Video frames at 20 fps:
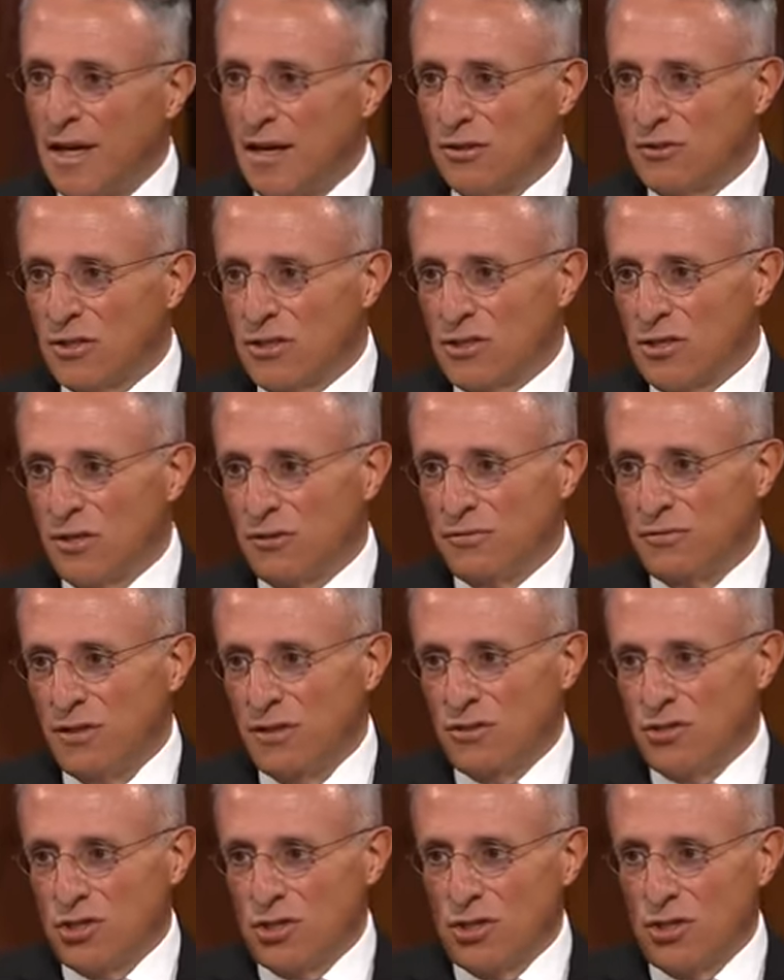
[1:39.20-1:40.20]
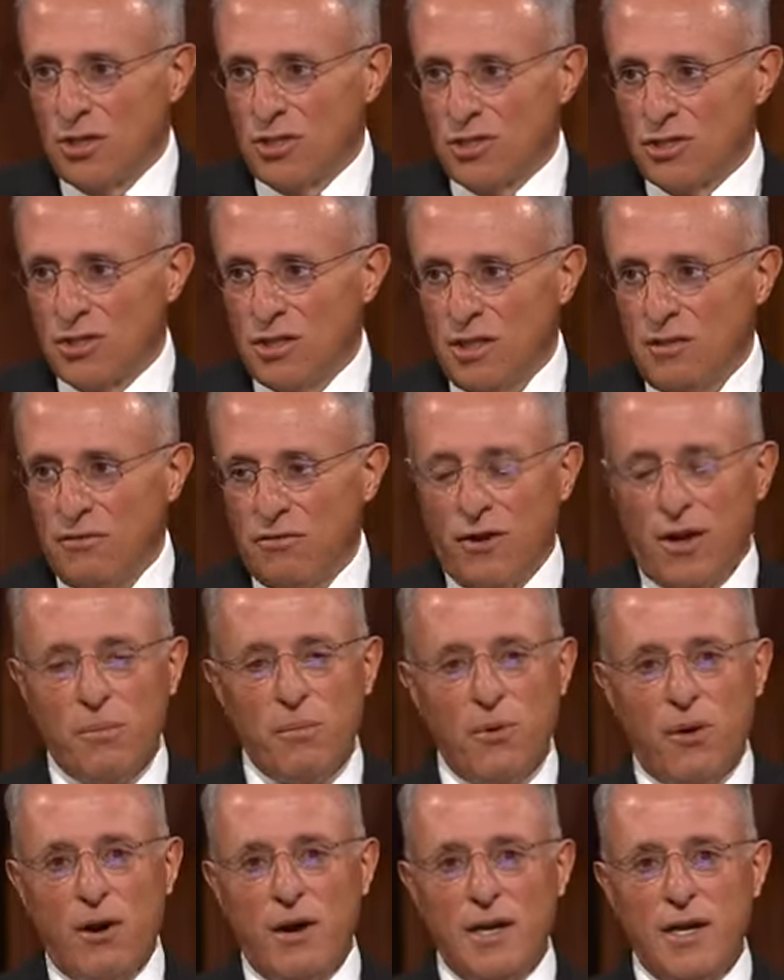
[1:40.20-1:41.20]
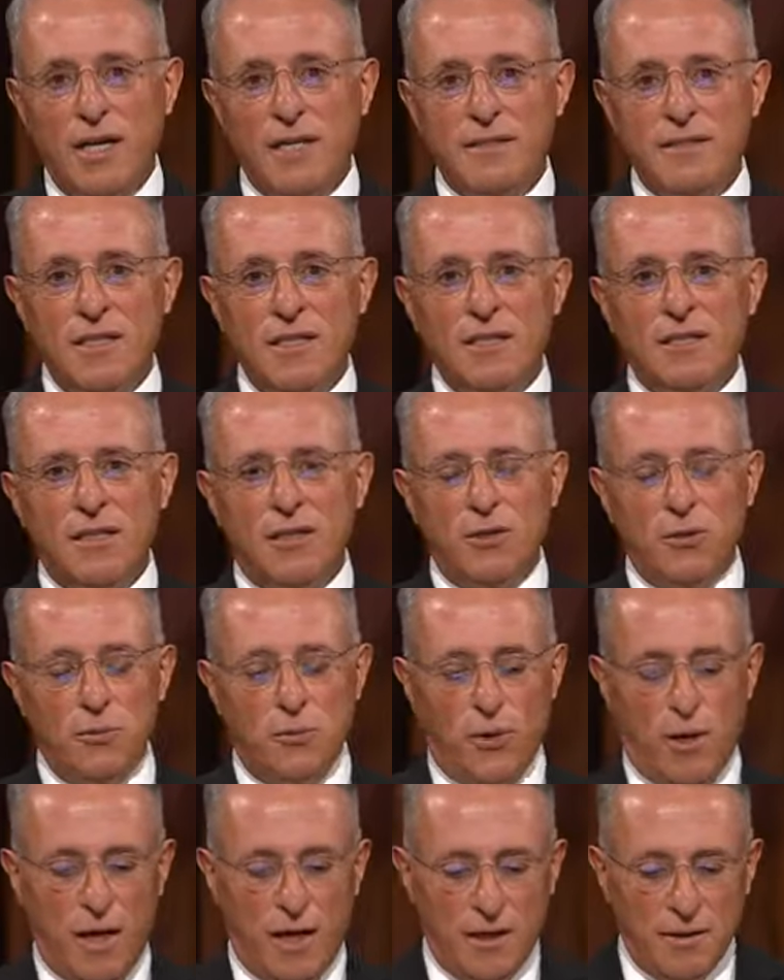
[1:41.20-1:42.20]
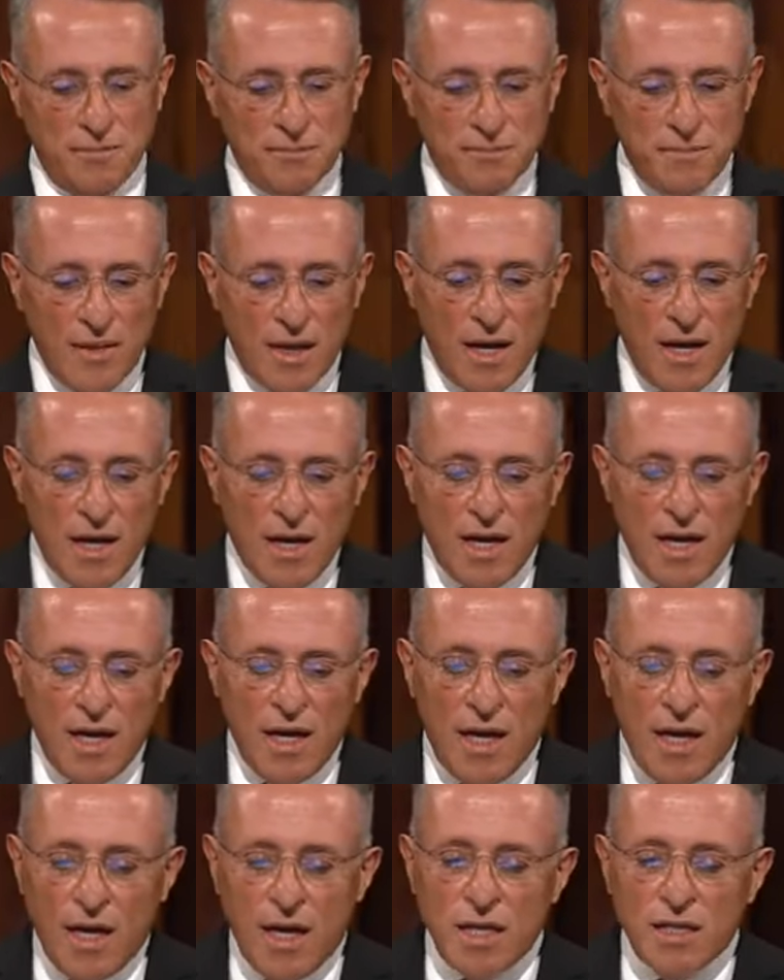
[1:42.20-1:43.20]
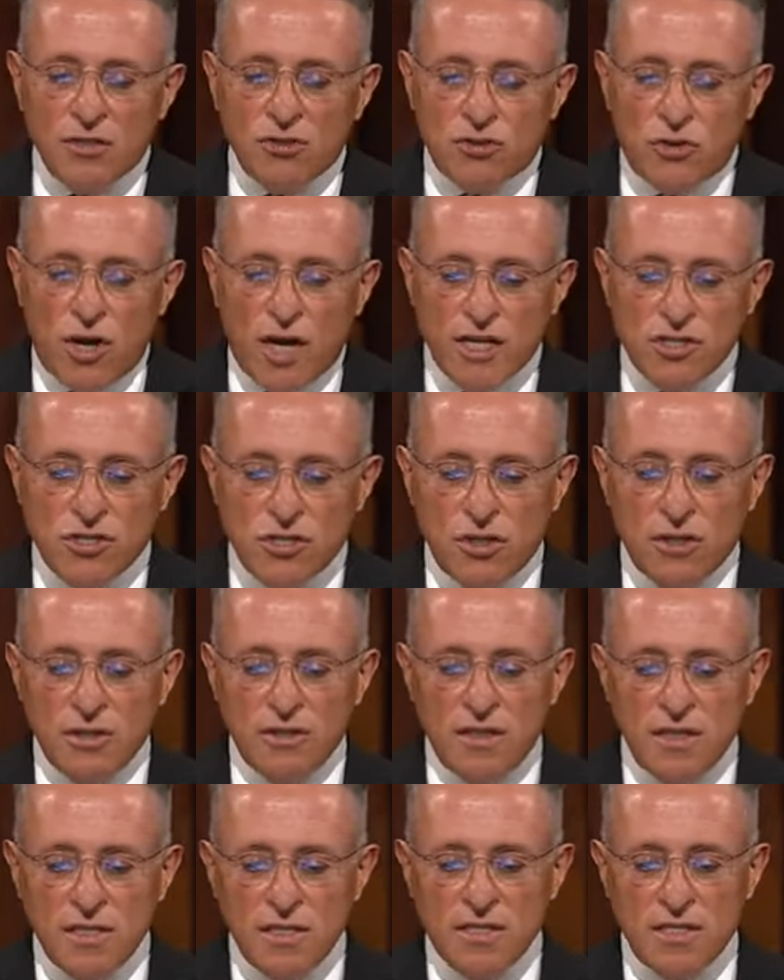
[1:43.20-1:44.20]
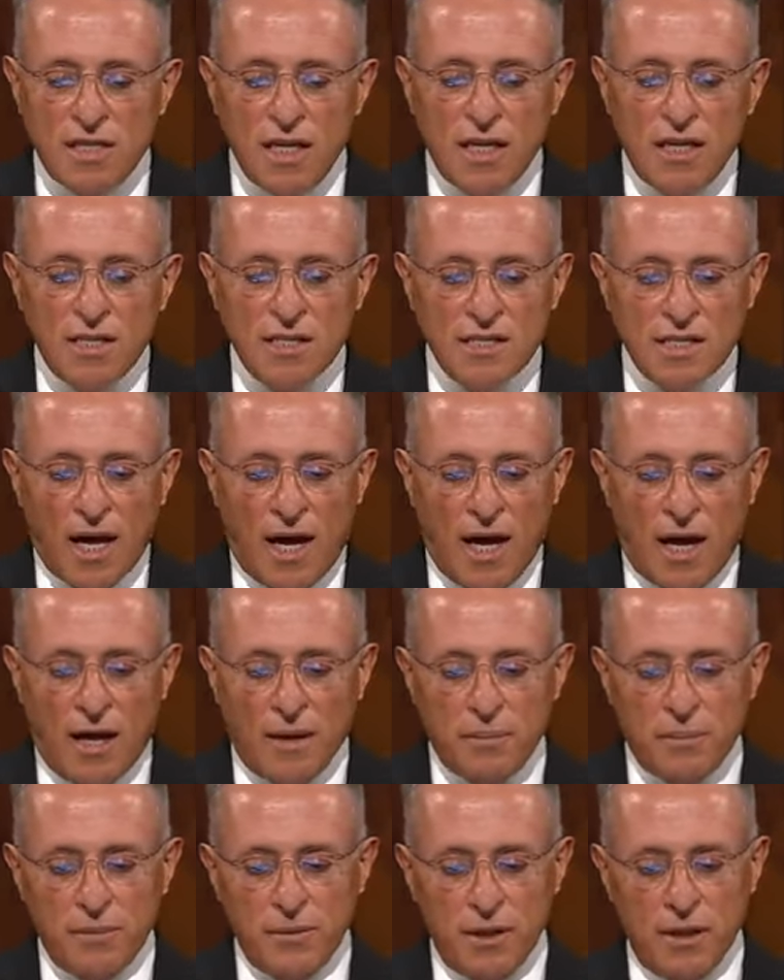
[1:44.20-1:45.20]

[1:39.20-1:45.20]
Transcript: O próprio Salvador instruiu aos élderes da Igreja em fevereiro de 1831.